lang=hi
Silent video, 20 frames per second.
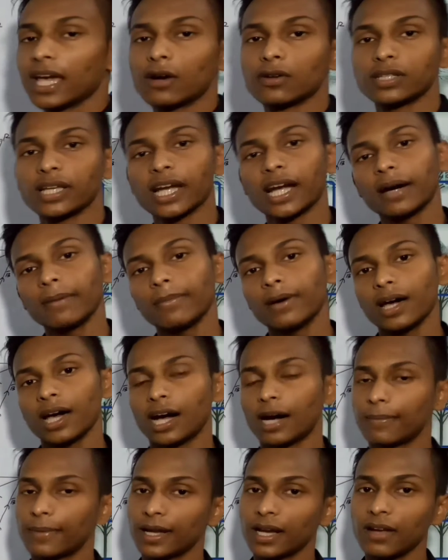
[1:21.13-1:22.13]
क्या हो जाएगा
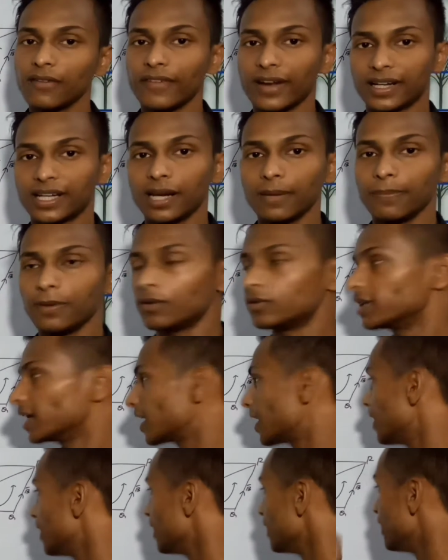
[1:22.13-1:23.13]
हमारा वेक्टर बी हो जाएगा